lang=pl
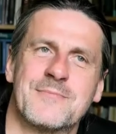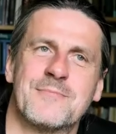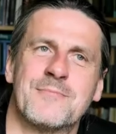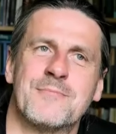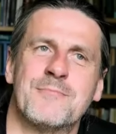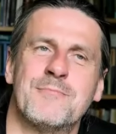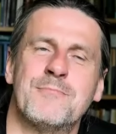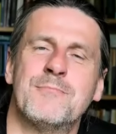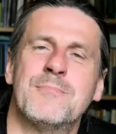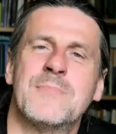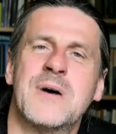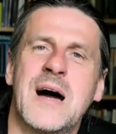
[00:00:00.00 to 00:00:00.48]

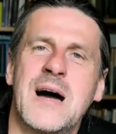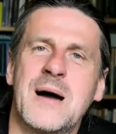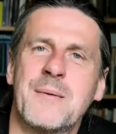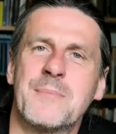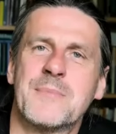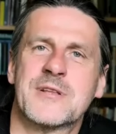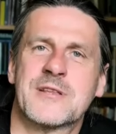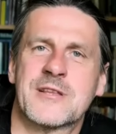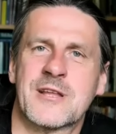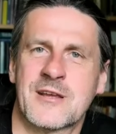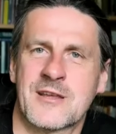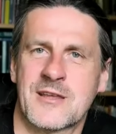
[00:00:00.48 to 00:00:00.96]
mamy
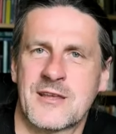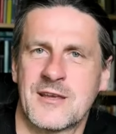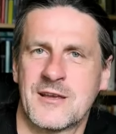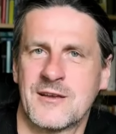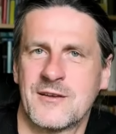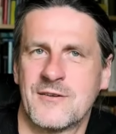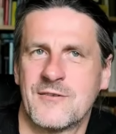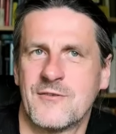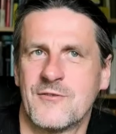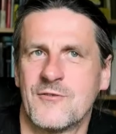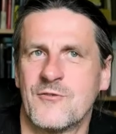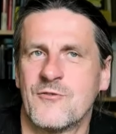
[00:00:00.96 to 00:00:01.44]
takie
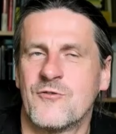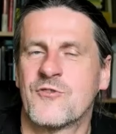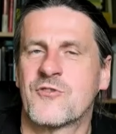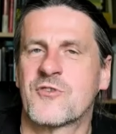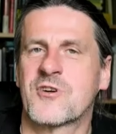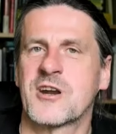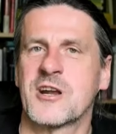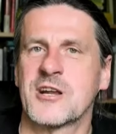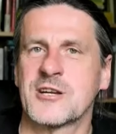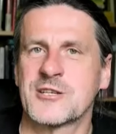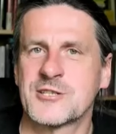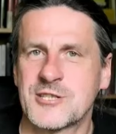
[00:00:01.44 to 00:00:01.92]

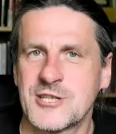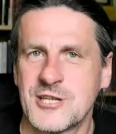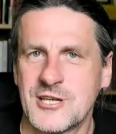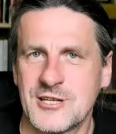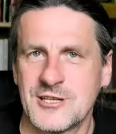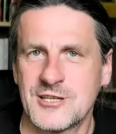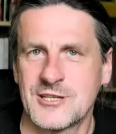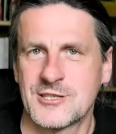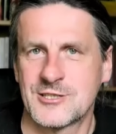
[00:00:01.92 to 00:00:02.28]
wrażenie,